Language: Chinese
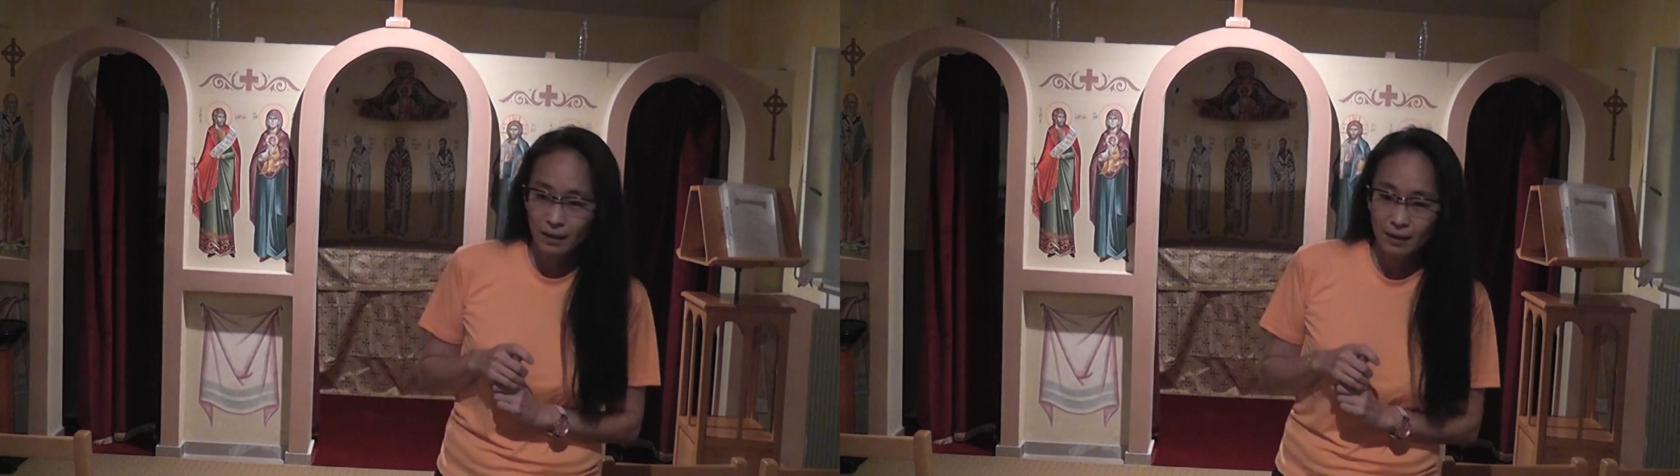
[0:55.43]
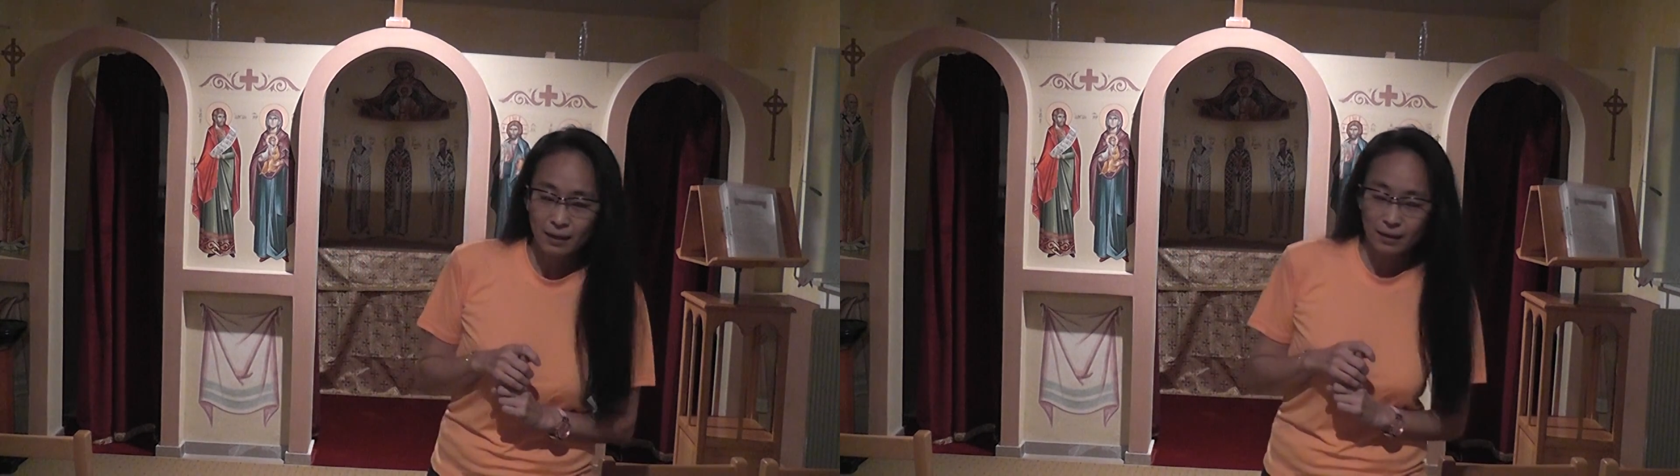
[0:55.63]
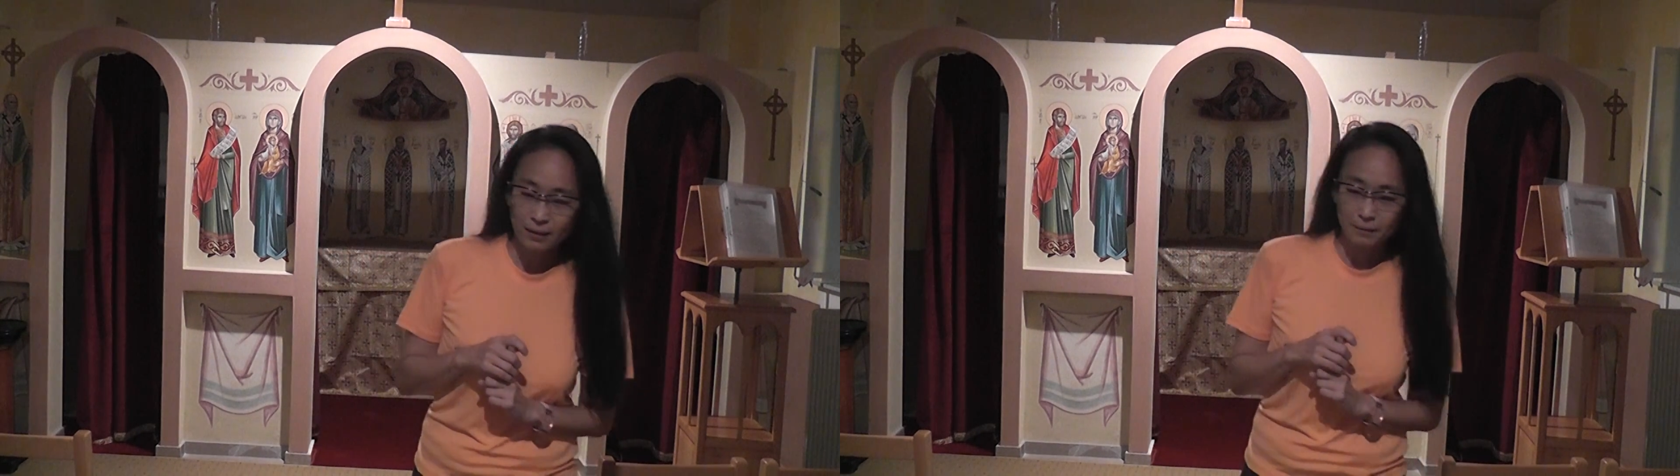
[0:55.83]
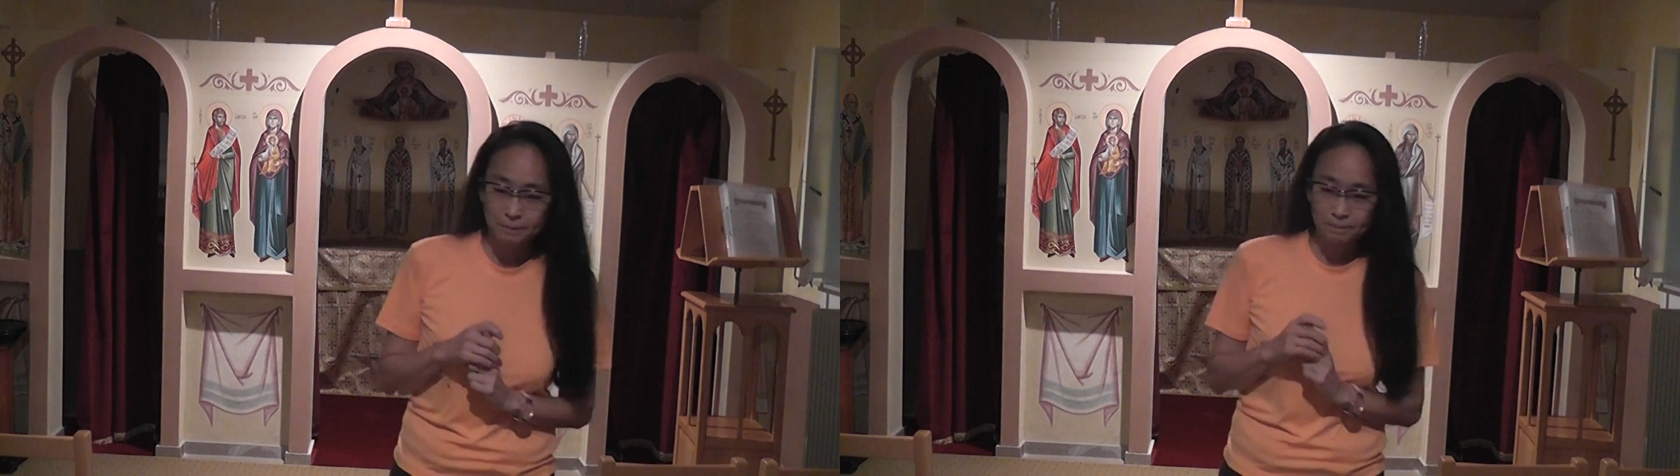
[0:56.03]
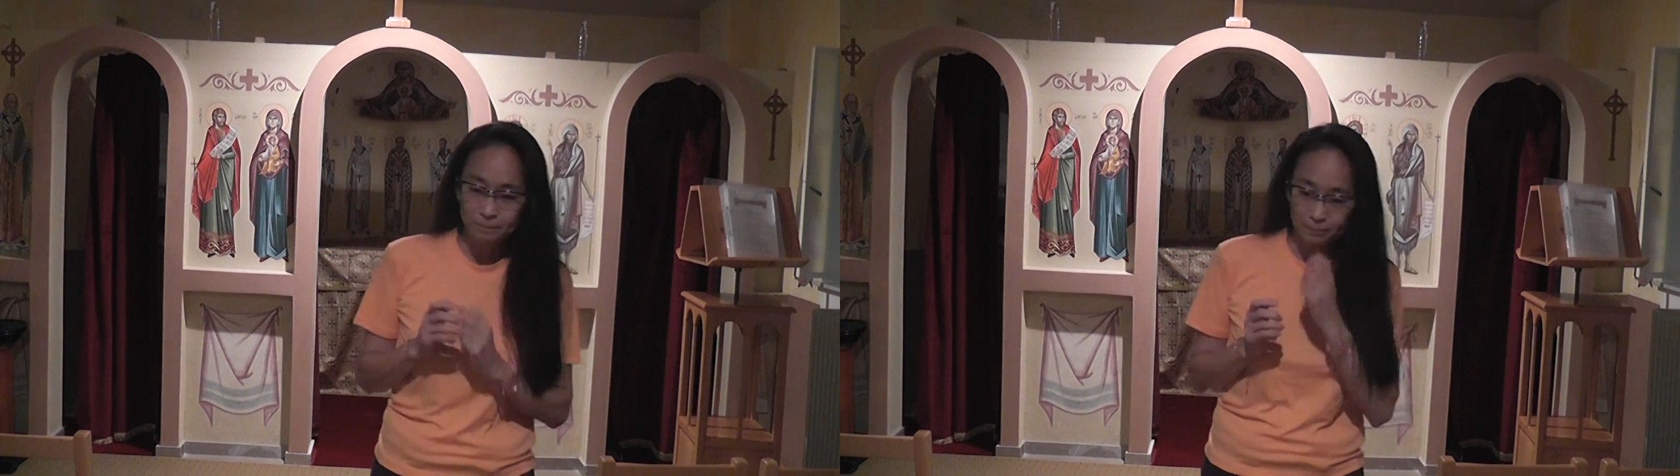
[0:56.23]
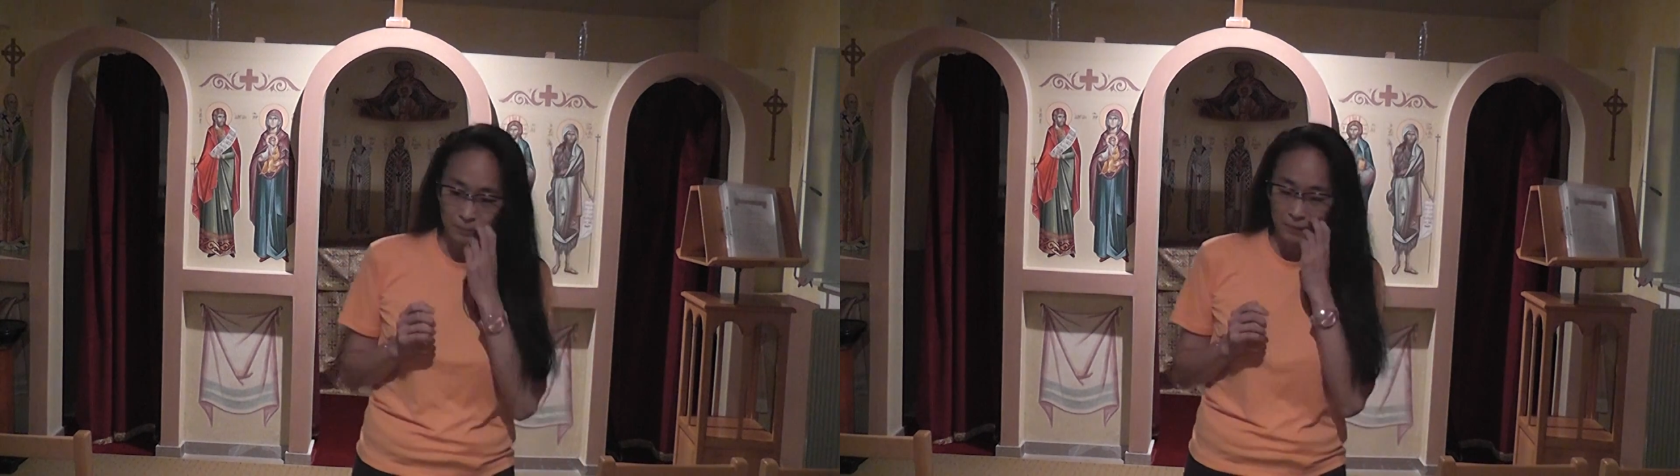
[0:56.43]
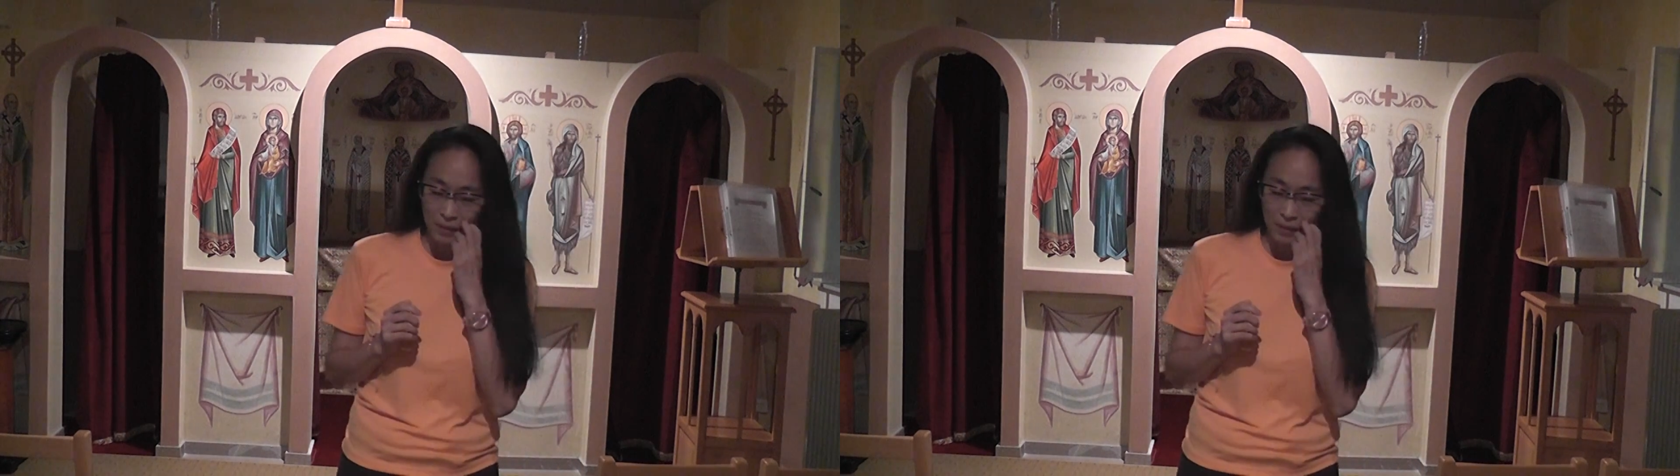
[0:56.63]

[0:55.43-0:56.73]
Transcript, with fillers: 嗯，